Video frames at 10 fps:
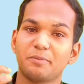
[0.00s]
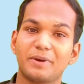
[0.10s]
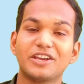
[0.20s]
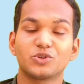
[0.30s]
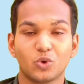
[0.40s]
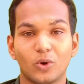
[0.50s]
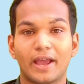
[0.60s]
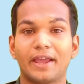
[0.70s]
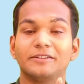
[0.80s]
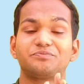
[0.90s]
डिप्रेस हो
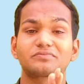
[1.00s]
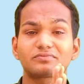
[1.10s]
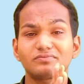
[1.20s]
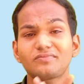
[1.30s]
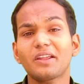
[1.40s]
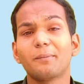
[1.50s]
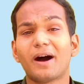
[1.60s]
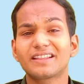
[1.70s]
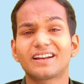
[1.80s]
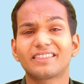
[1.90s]
गए हैं
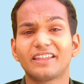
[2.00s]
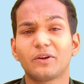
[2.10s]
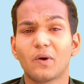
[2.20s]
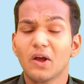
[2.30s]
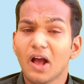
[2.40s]
बात करते हैं देखो